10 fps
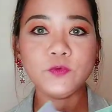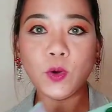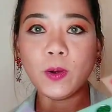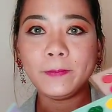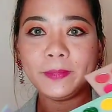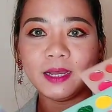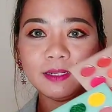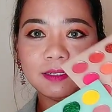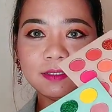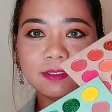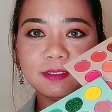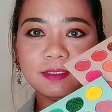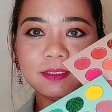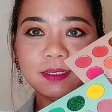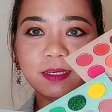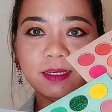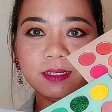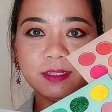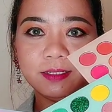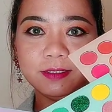four palette.
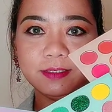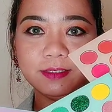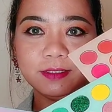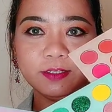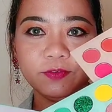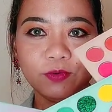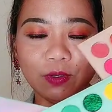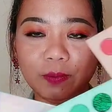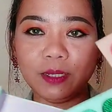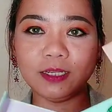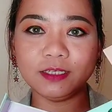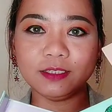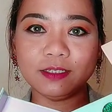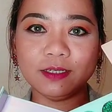Ayan. Four palette